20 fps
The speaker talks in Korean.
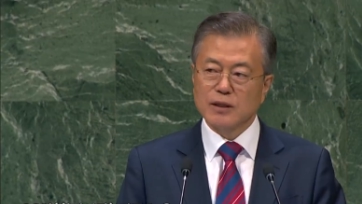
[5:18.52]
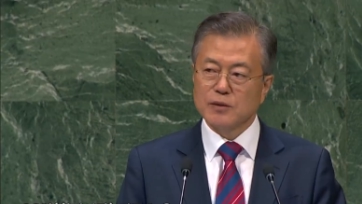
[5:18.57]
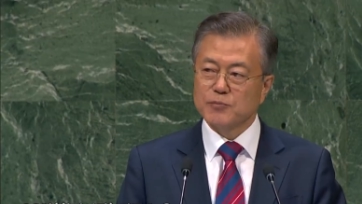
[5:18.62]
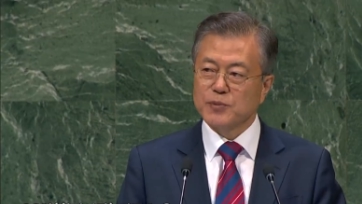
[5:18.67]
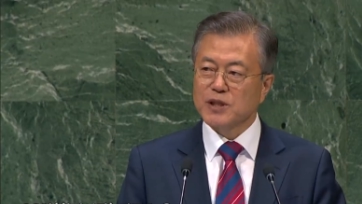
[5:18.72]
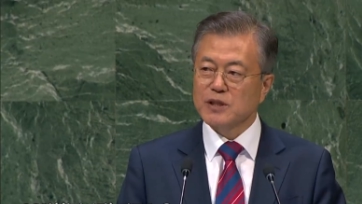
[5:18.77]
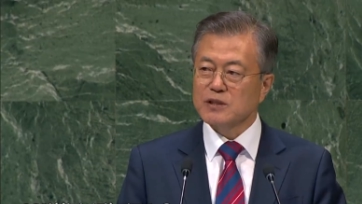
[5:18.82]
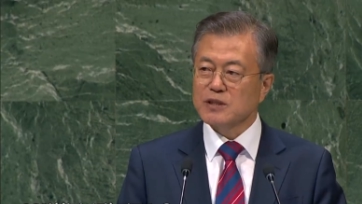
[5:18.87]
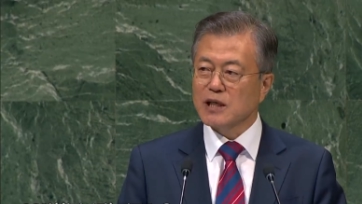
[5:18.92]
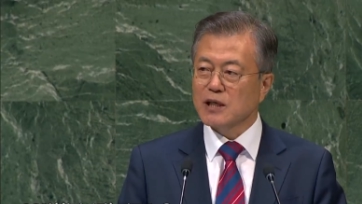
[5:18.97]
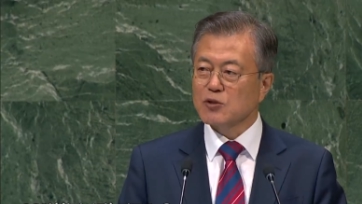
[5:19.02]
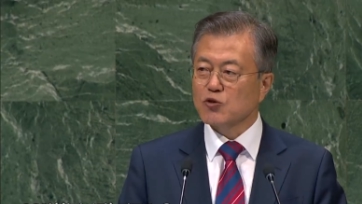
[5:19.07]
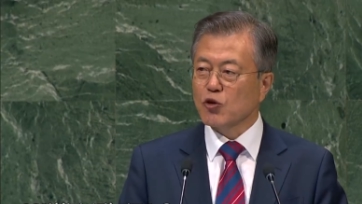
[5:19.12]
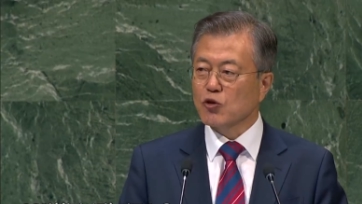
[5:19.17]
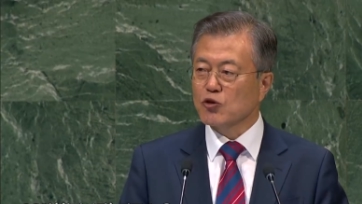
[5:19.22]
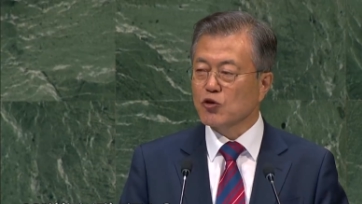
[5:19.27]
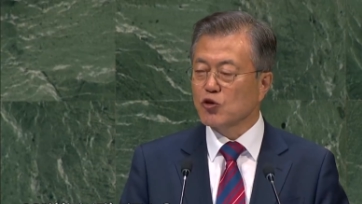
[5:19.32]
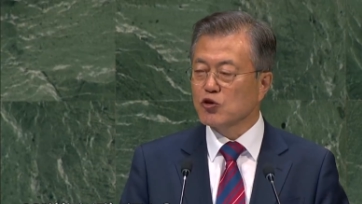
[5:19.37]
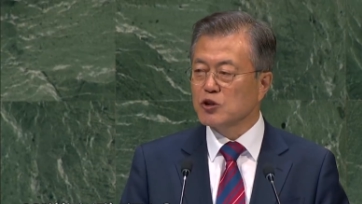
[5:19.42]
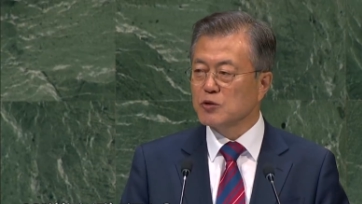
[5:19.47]
평창
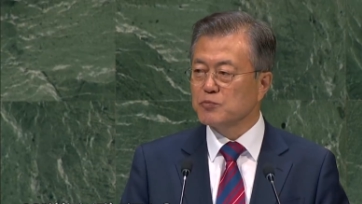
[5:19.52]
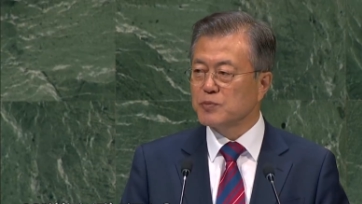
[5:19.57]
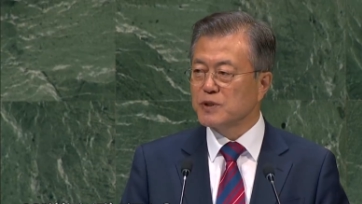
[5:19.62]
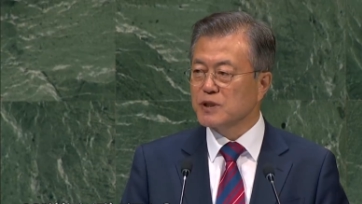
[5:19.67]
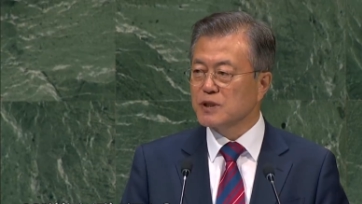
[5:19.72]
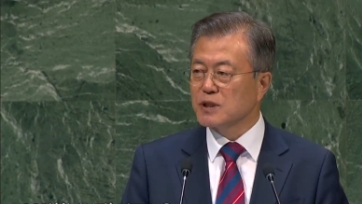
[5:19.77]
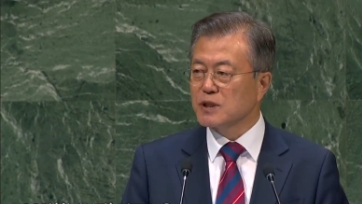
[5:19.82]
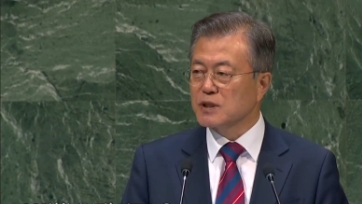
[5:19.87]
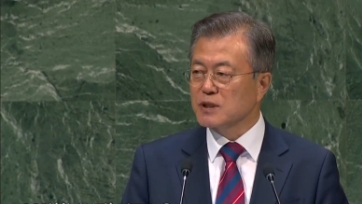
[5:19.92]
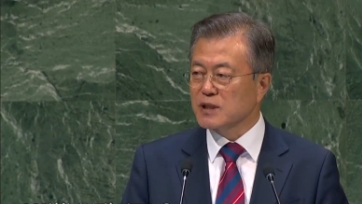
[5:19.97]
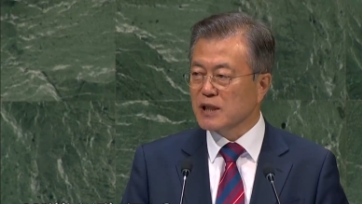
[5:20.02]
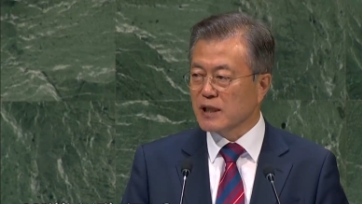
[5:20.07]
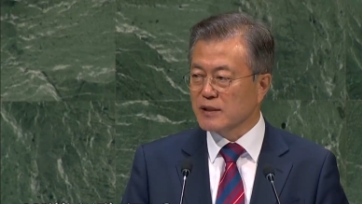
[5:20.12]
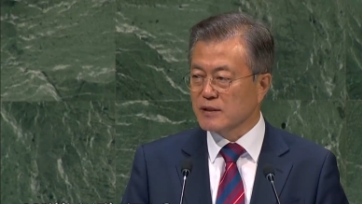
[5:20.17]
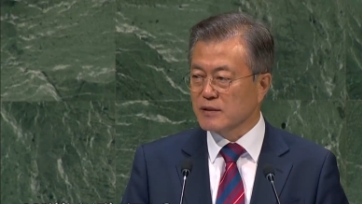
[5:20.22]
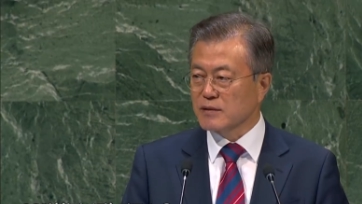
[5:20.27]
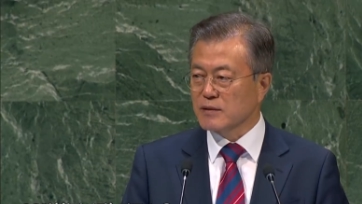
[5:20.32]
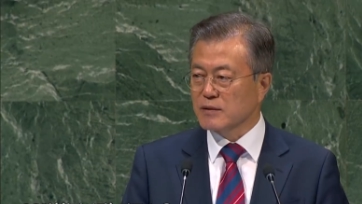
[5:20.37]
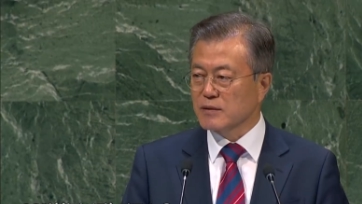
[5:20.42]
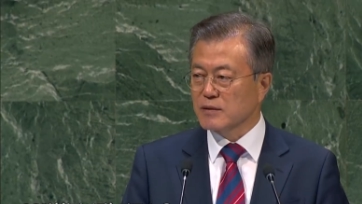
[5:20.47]
동계올림픽이 끝난
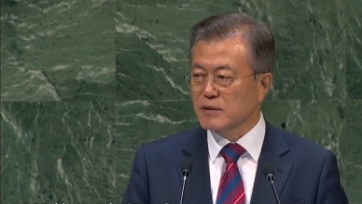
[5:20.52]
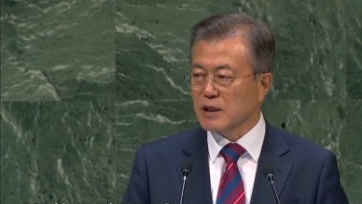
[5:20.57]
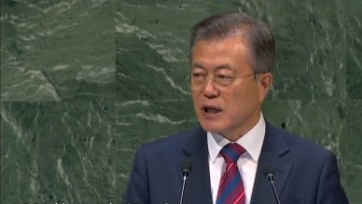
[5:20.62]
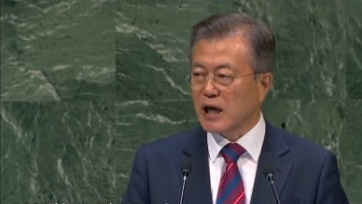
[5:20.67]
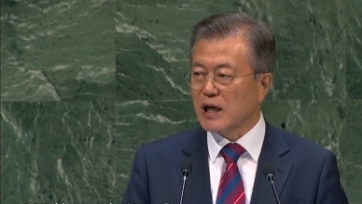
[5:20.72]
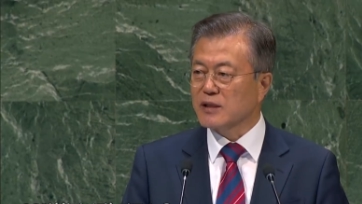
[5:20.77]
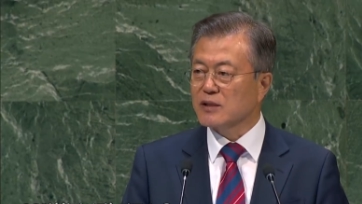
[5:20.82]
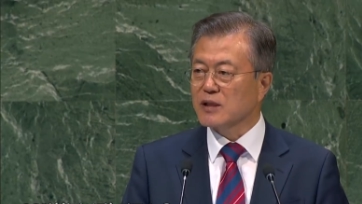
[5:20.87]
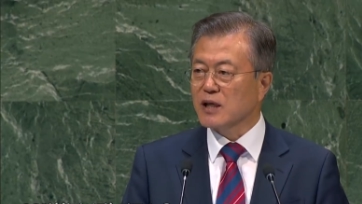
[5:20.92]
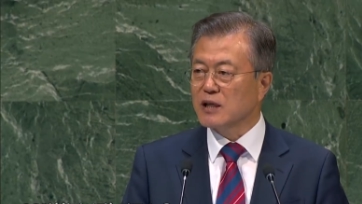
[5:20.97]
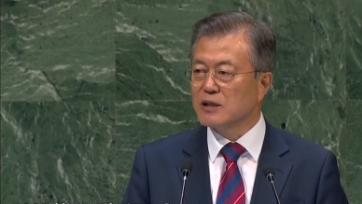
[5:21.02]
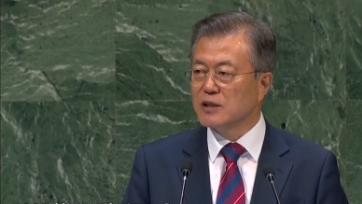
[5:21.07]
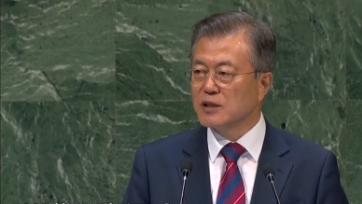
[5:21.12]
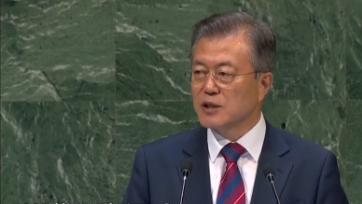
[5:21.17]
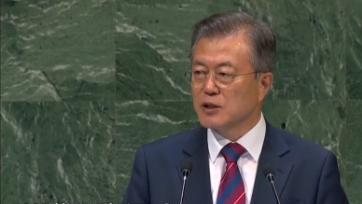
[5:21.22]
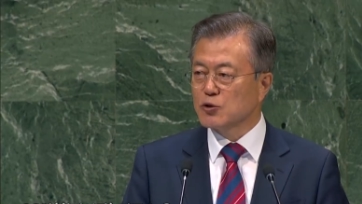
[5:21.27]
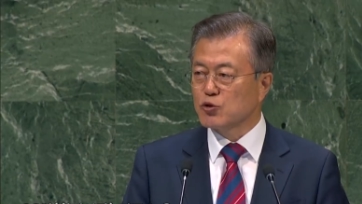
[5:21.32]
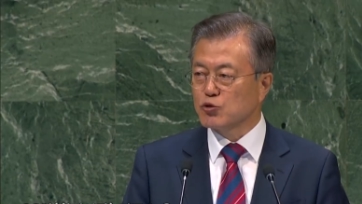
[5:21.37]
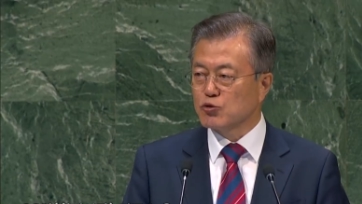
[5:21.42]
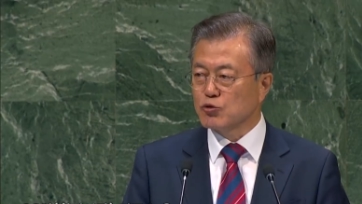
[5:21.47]
한
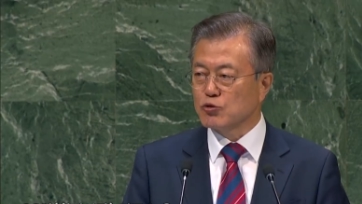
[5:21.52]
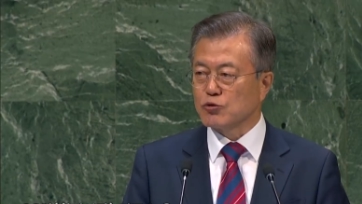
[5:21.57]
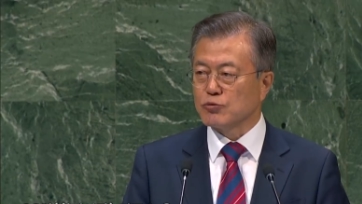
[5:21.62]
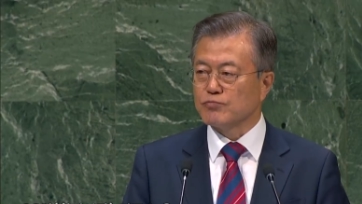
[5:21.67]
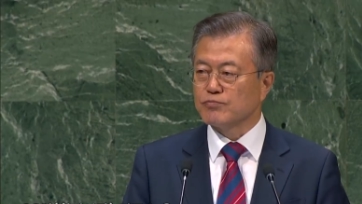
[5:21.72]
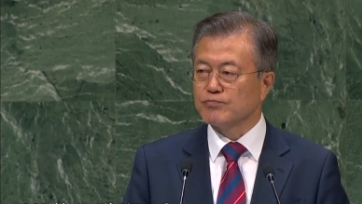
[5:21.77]
달여 후